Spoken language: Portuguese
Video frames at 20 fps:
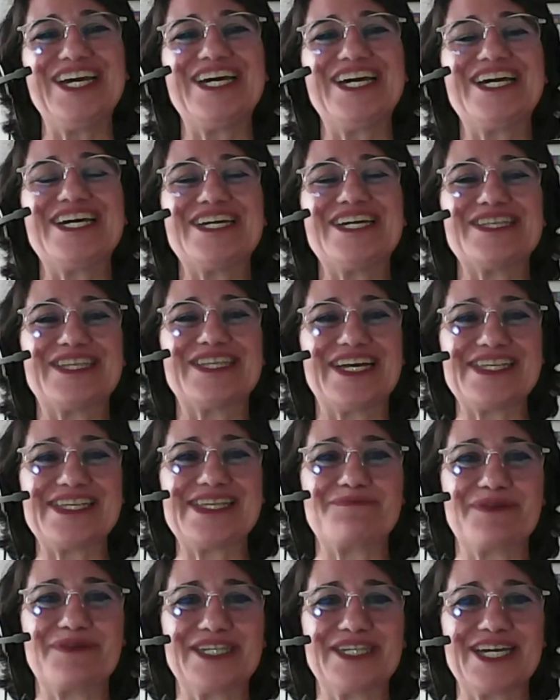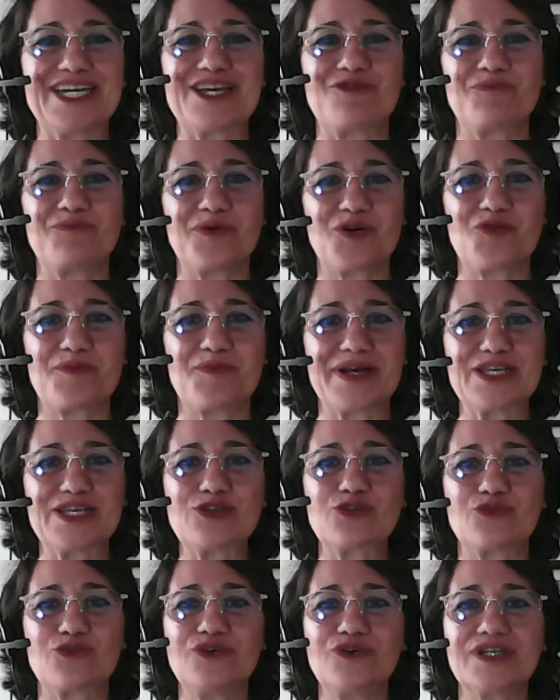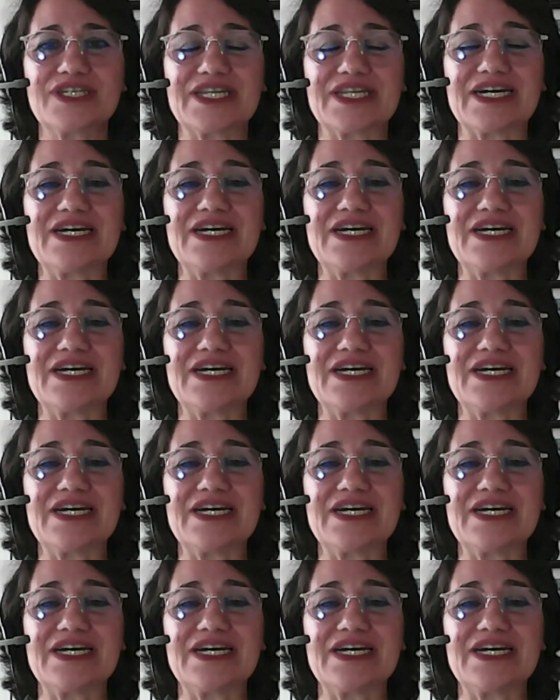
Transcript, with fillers: Da semana que é um pouco mais curta,